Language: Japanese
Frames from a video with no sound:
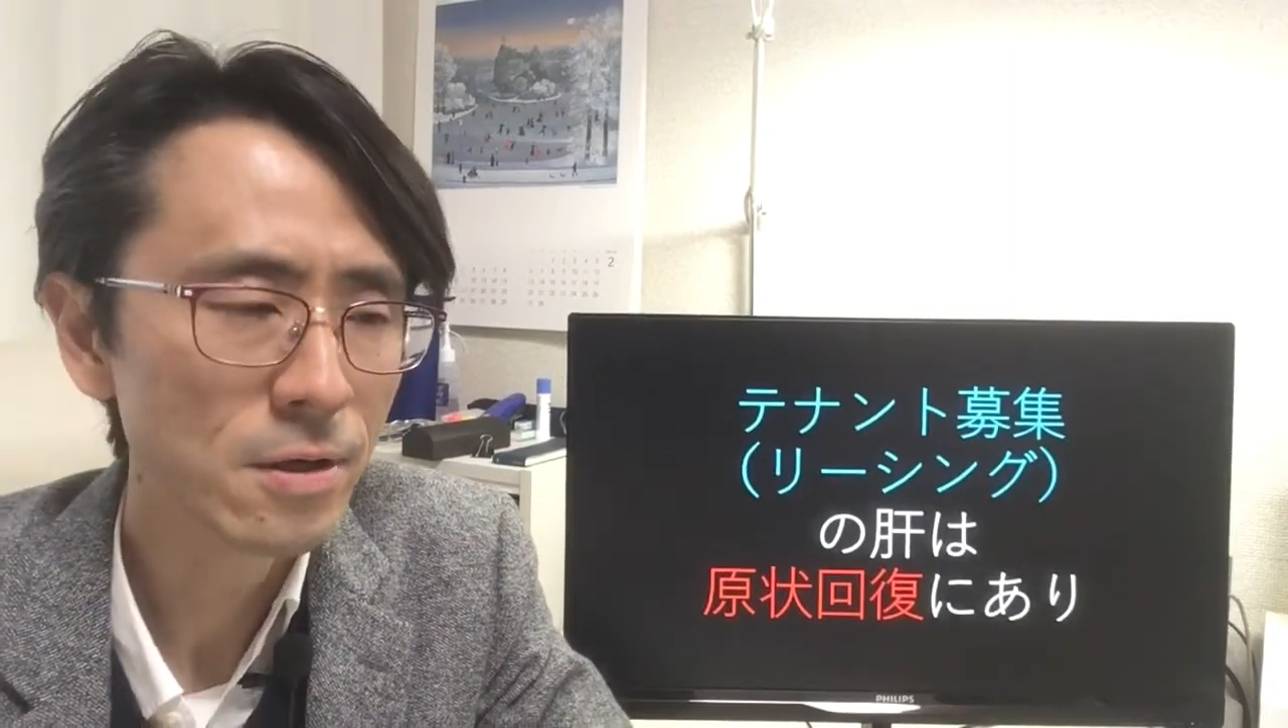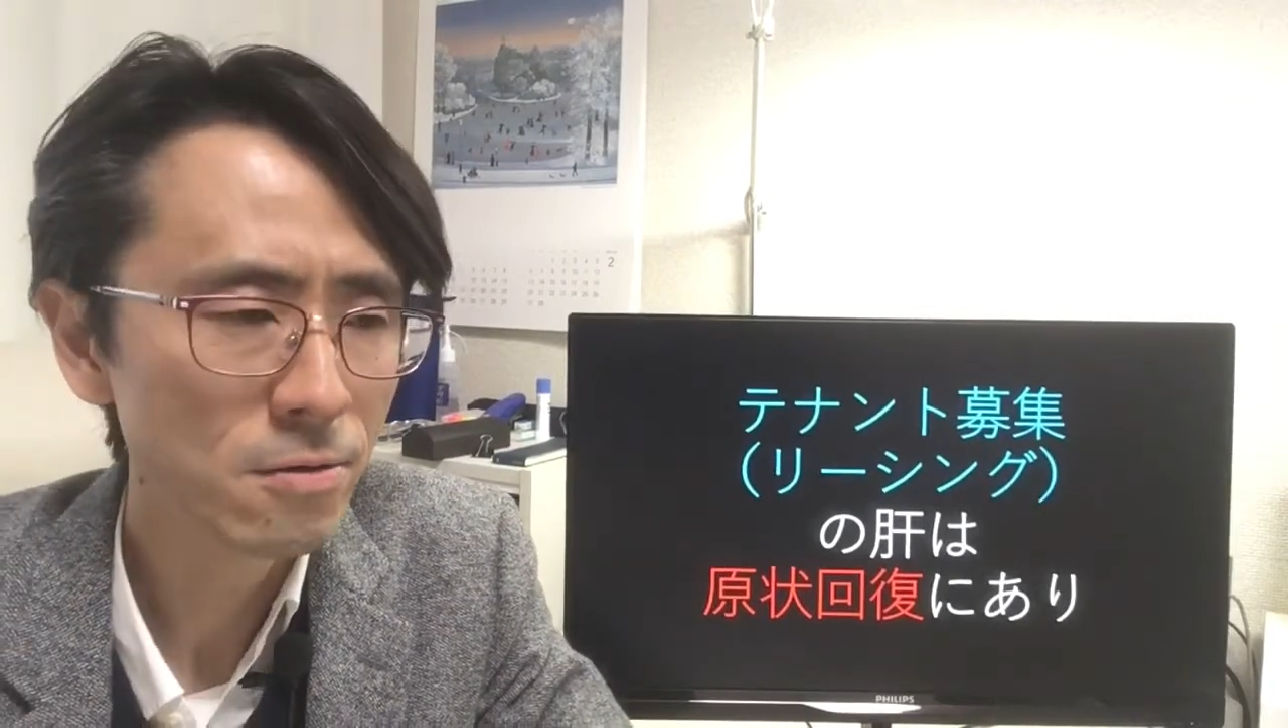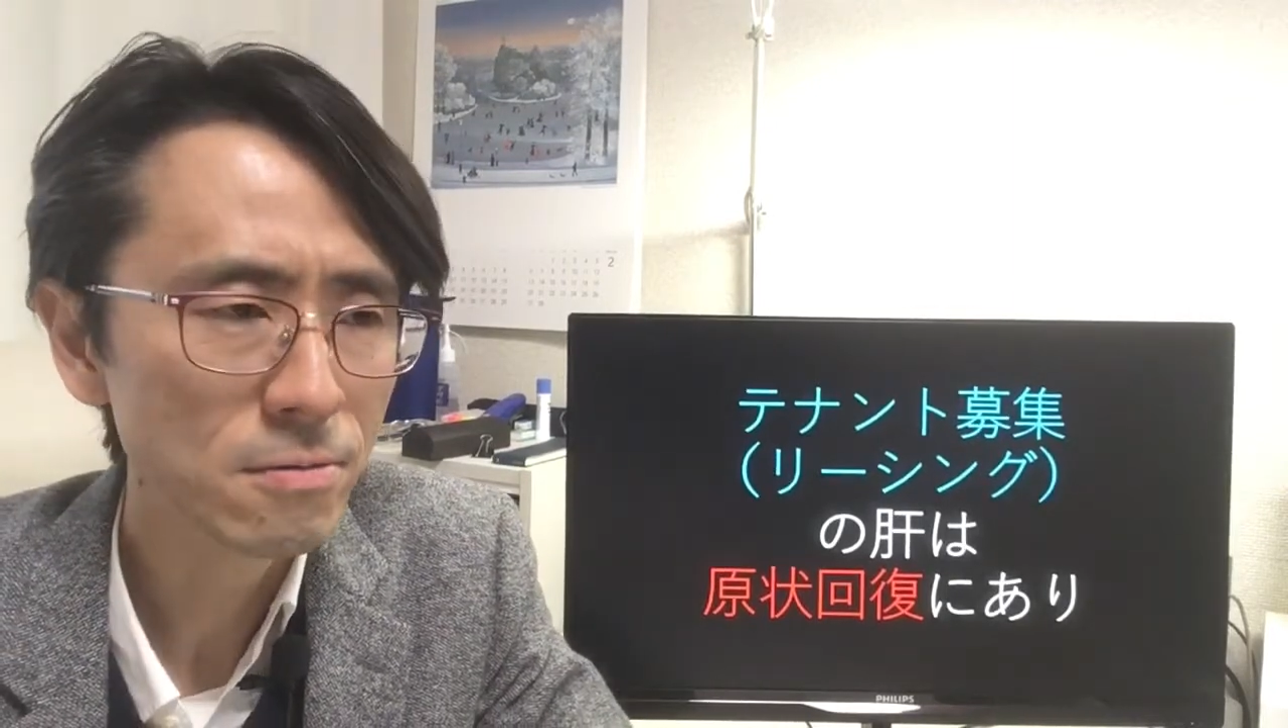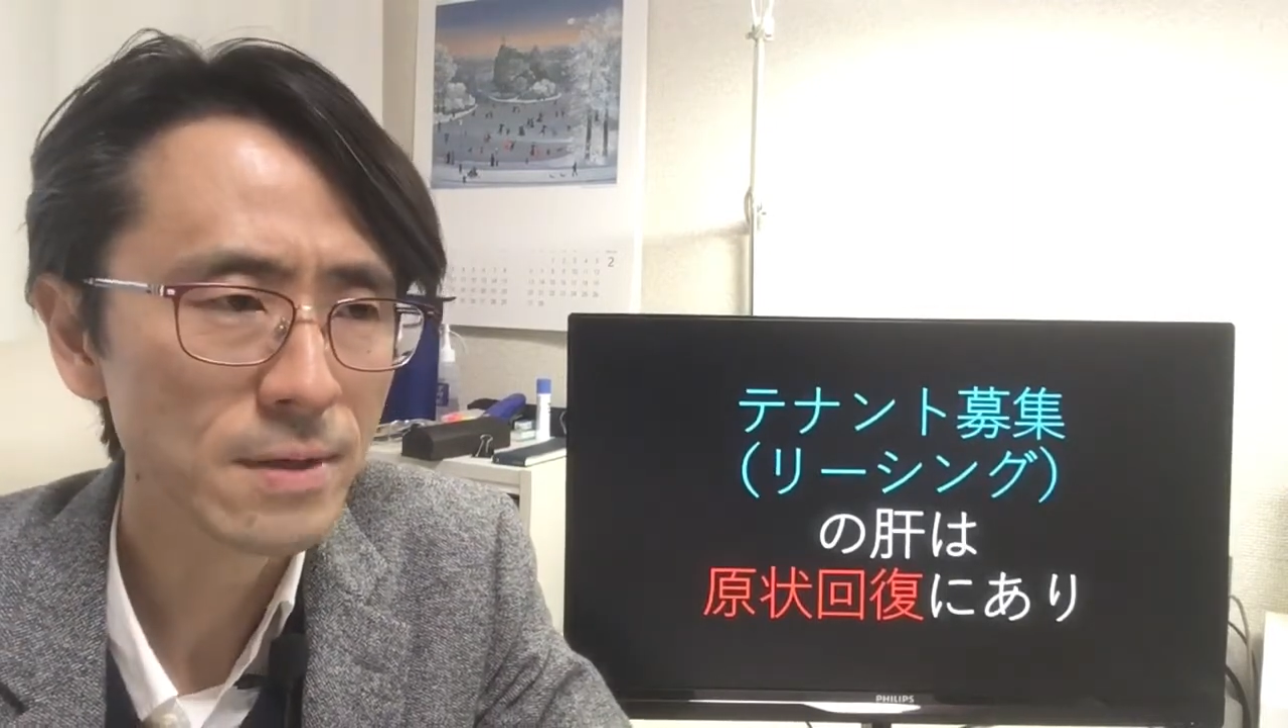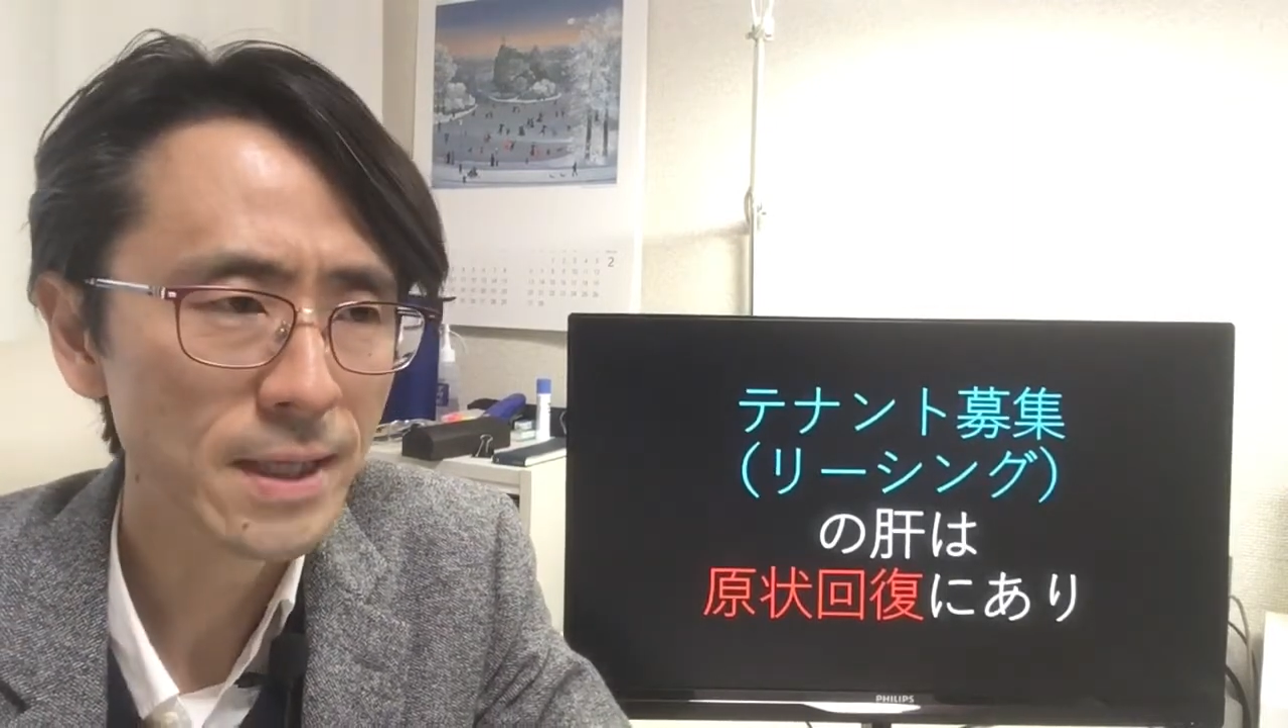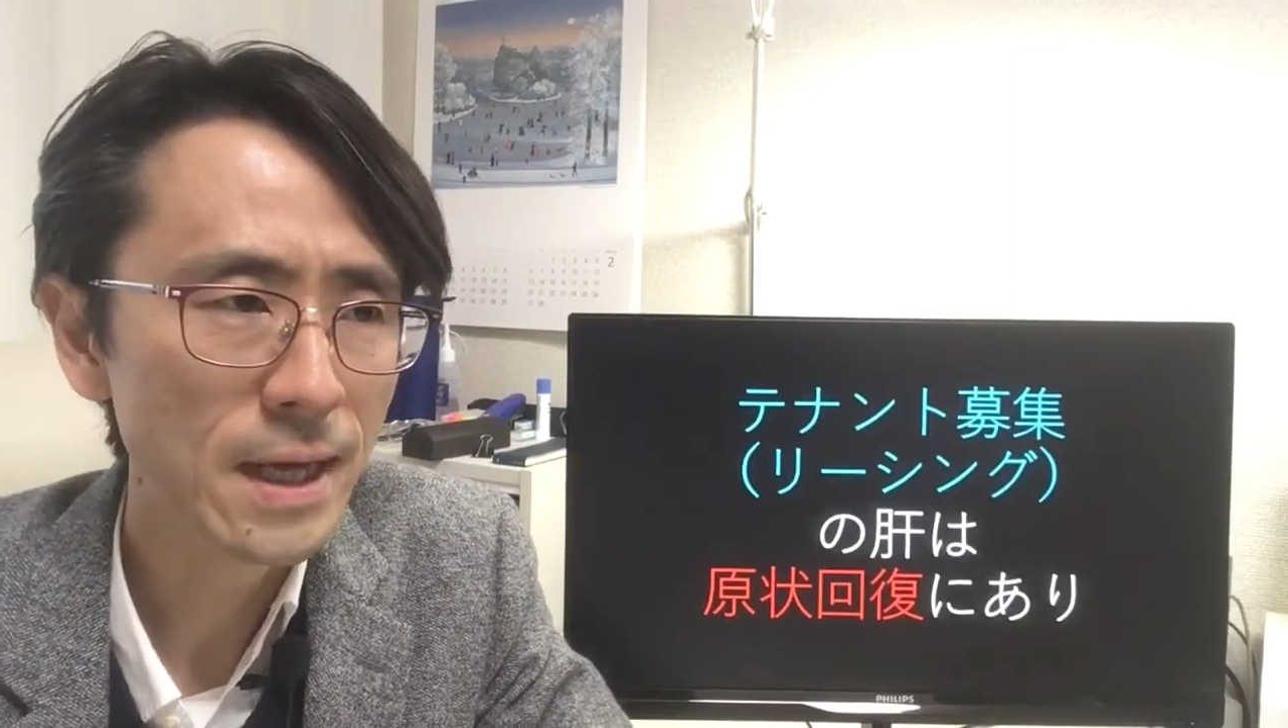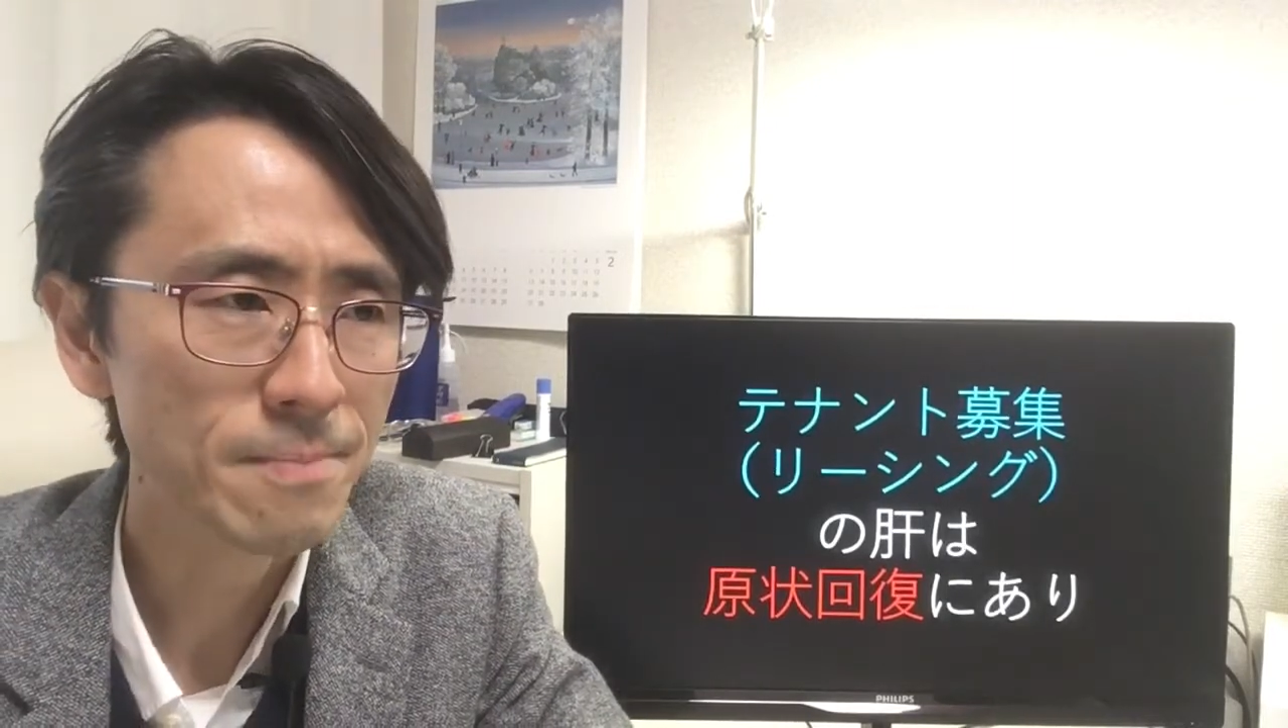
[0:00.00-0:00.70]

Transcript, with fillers: 本はねやっ